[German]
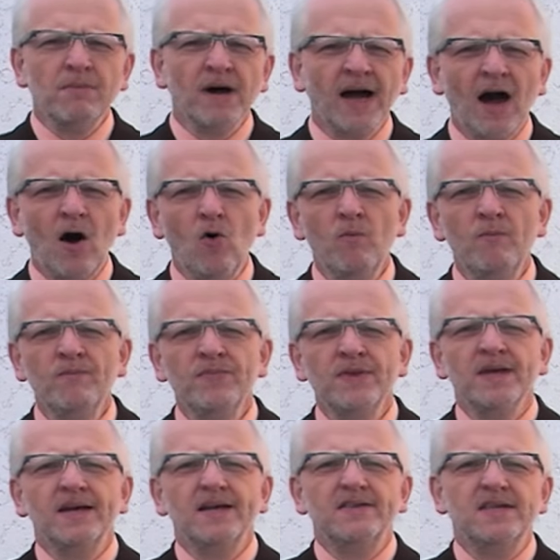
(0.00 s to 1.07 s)
berauben,
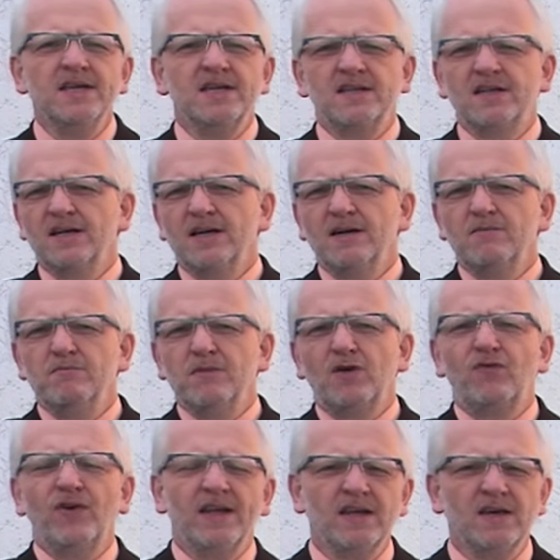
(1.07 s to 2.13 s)
nicht
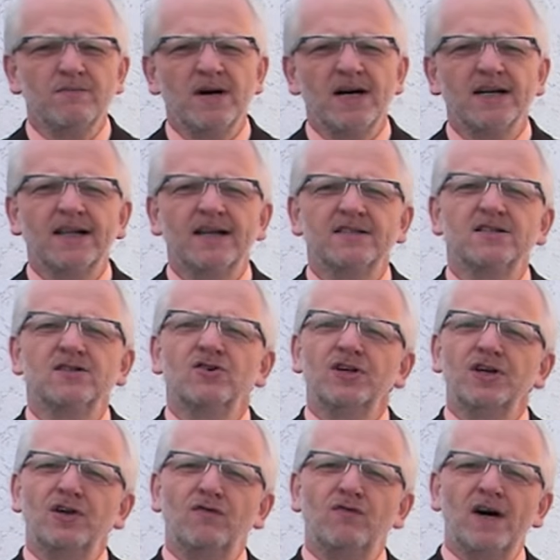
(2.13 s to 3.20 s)
mich fertig machen lassen,
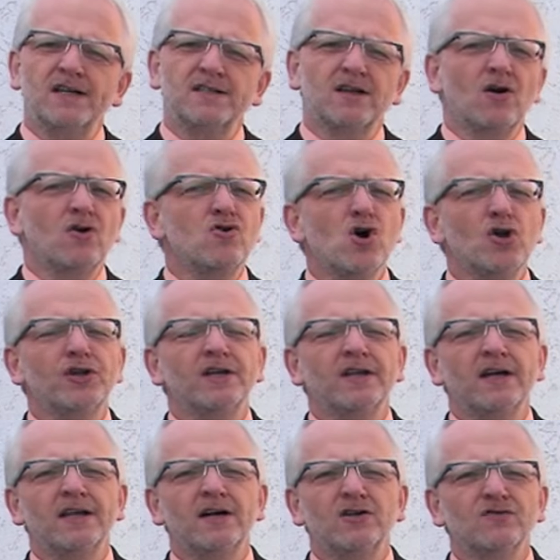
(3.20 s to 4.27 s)
sondern ich weiß, Gott
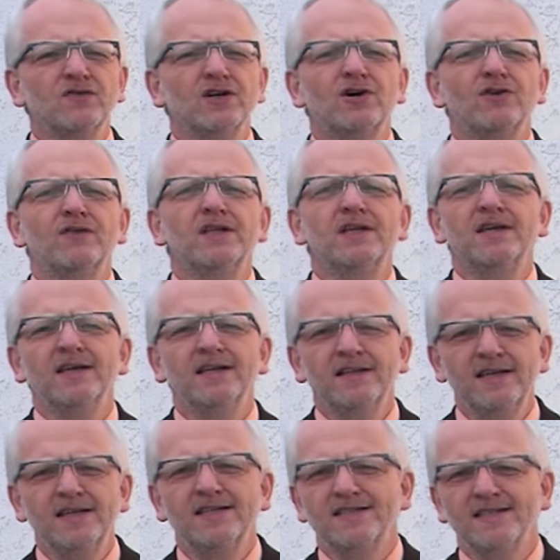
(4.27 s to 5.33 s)
hat einen Ausweg, auch wenn ich
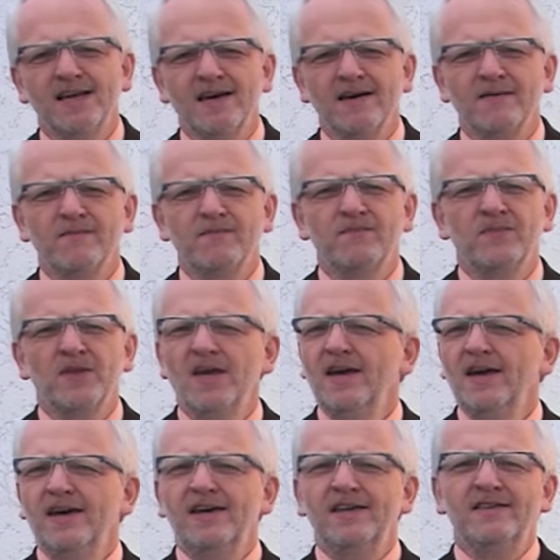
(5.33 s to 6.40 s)
ihn nicht sehe.
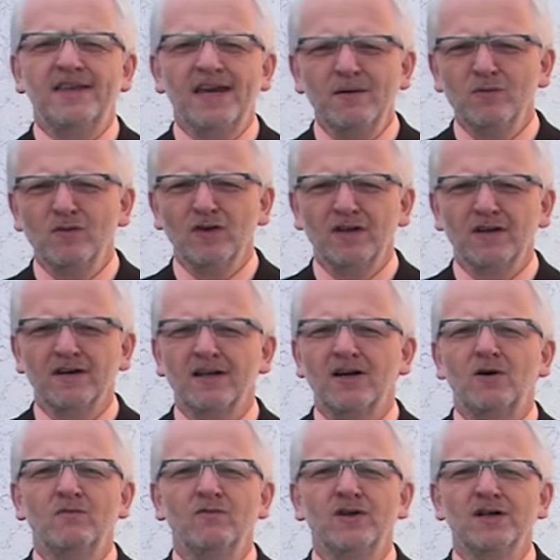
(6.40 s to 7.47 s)
In dem Sinne
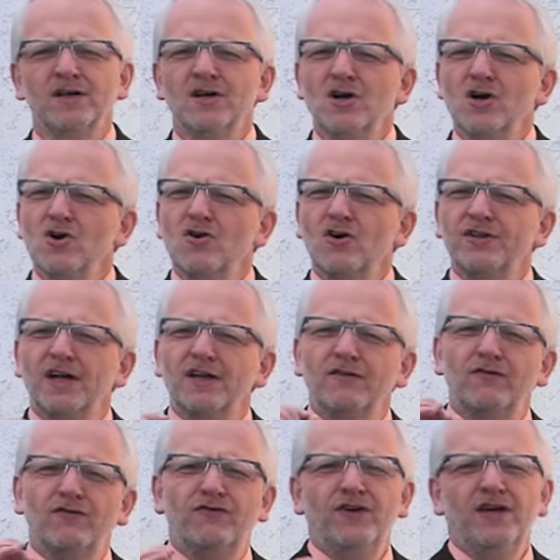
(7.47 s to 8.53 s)
glauben wir, Gott
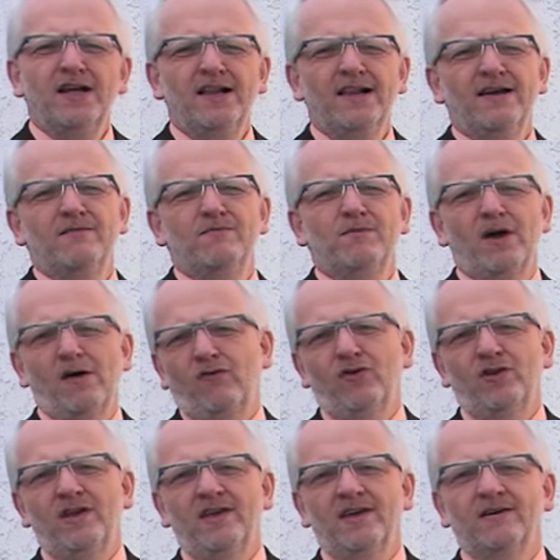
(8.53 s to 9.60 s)
hat viel mehr
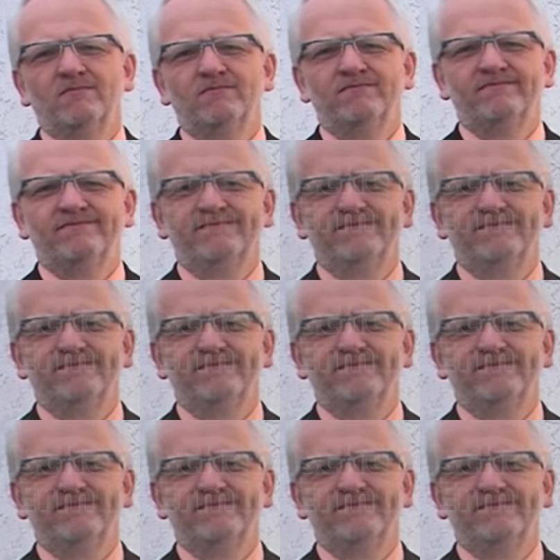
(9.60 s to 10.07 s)
für dich.